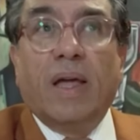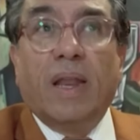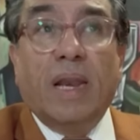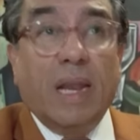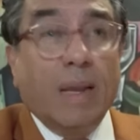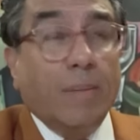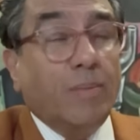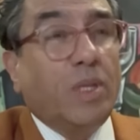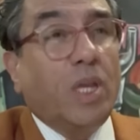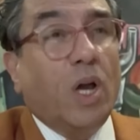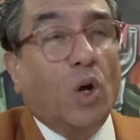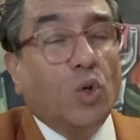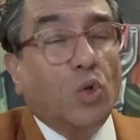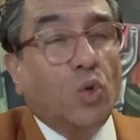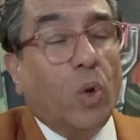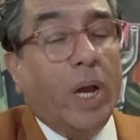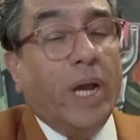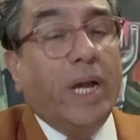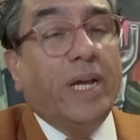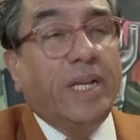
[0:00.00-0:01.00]
لم تعد
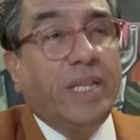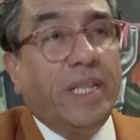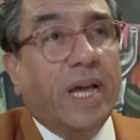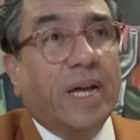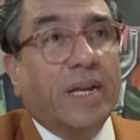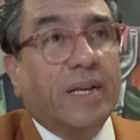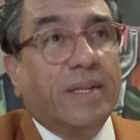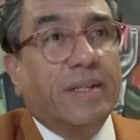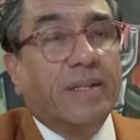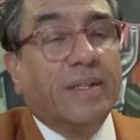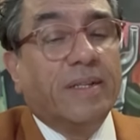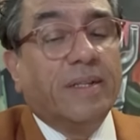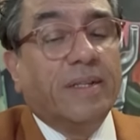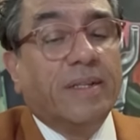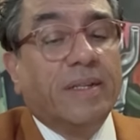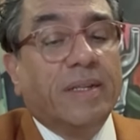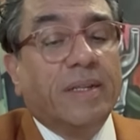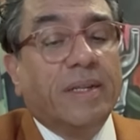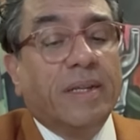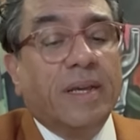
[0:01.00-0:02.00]
وحيدا
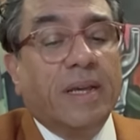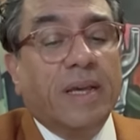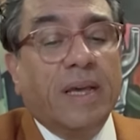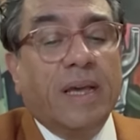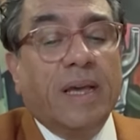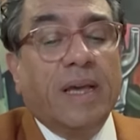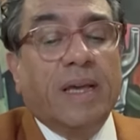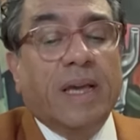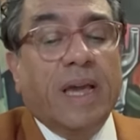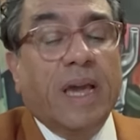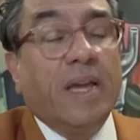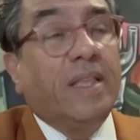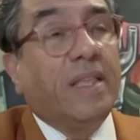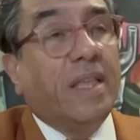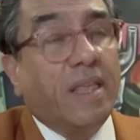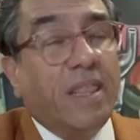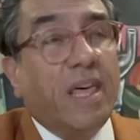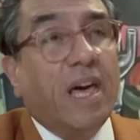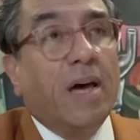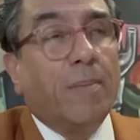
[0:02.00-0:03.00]
كي
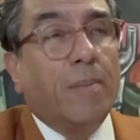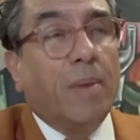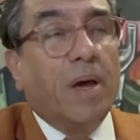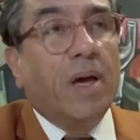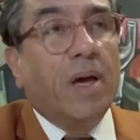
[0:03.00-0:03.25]
تذهب